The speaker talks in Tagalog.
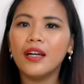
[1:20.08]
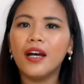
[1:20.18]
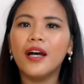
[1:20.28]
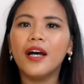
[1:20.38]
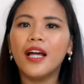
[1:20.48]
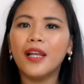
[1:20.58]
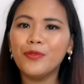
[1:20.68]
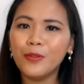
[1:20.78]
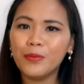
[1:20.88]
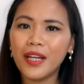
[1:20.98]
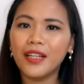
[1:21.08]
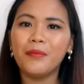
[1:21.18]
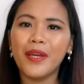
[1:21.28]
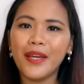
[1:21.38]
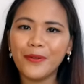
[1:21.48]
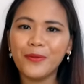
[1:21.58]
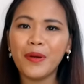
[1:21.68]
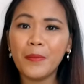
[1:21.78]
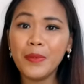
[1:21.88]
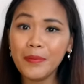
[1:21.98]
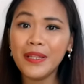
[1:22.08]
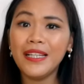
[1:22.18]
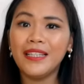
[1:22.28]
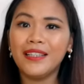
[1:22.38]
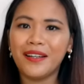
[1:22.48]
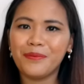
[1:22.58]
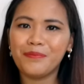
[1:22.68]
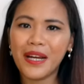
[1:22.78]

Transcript: uh, alam nyo ba na merong mabibili na